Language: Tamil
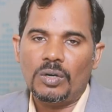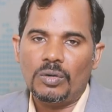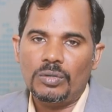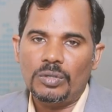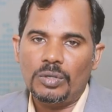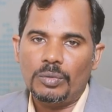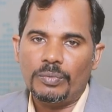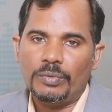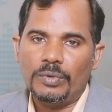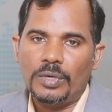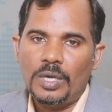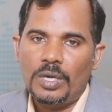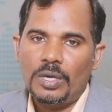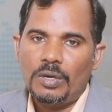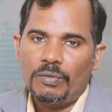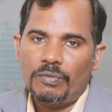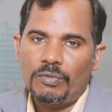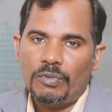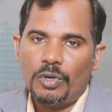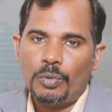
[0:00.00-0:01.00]
அரௌண்டு
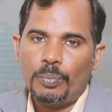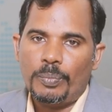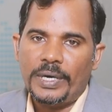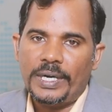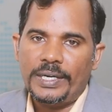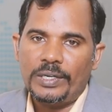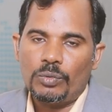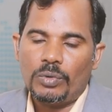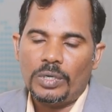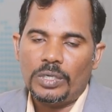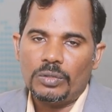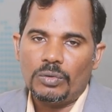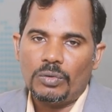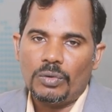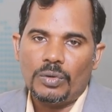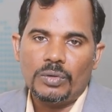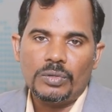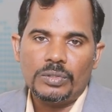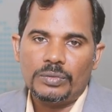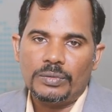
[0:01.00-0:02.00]
ஃபோர் பாயிண்ட் ஒன்
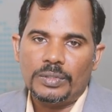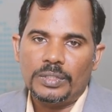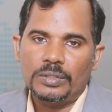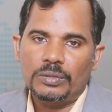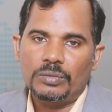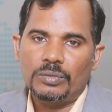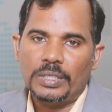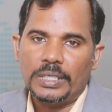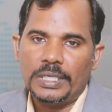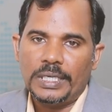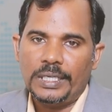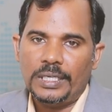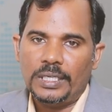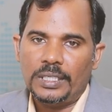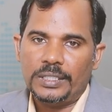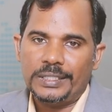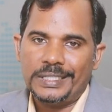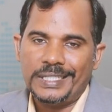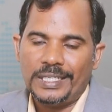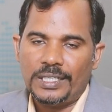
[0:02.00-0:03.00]
க்ரோர்ஸ் வந்து உங்கள் கையில்
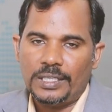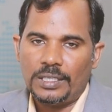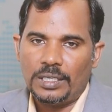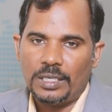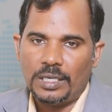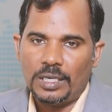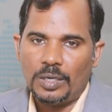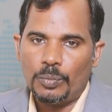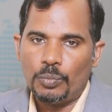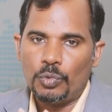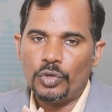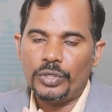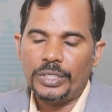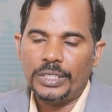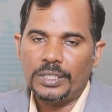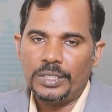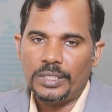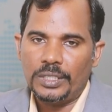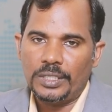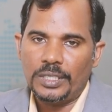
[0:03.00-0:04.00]
ஷேர் அமௌண்ட்
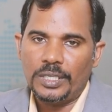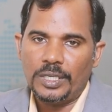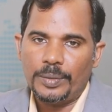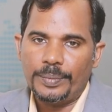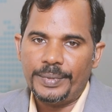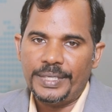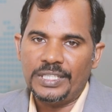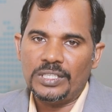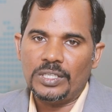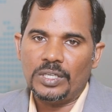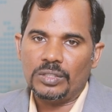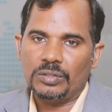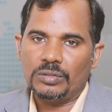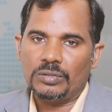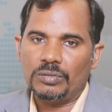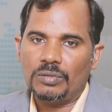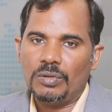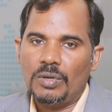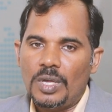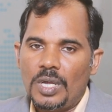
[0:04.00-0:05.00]
இருக்குது அப்படின்னு
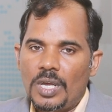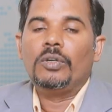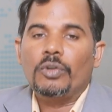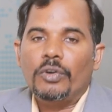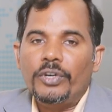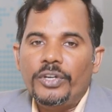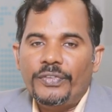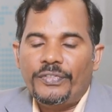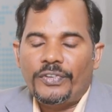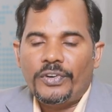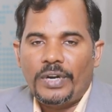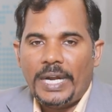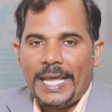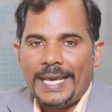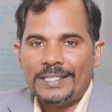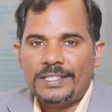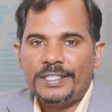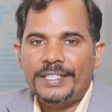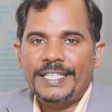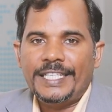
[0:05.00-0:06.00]
அர்த்தம் டுவெண்ட்டி ஃபோர்
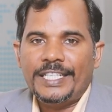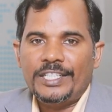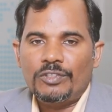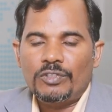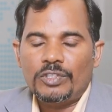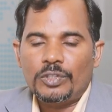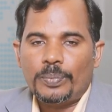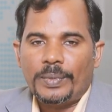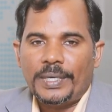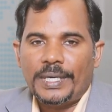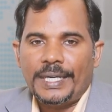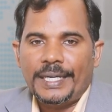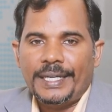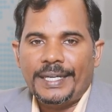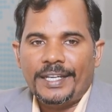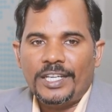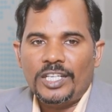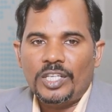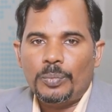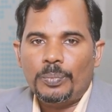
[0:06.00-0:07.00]
லேக்ஸ் நீங்கள் இன்வெஸ்ட்
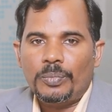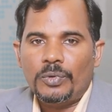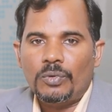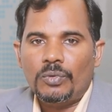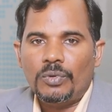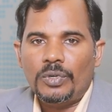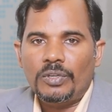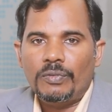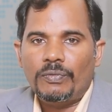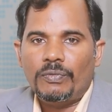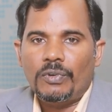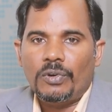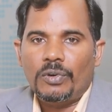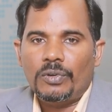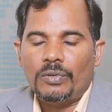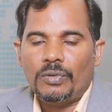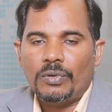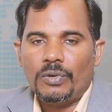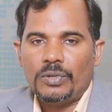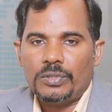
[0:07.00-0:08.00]
பண்ணுறீங்கன்னா இப்போது உங்களுக்கு
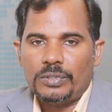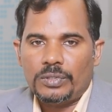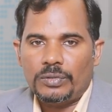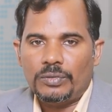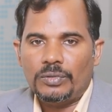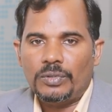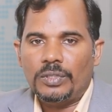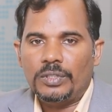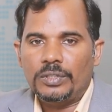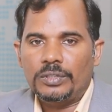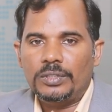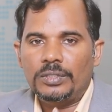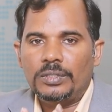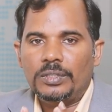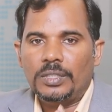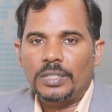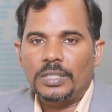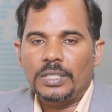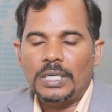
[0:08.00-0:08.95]
ஃபோர் க்ரோர்ஸ் உங்களை வந்து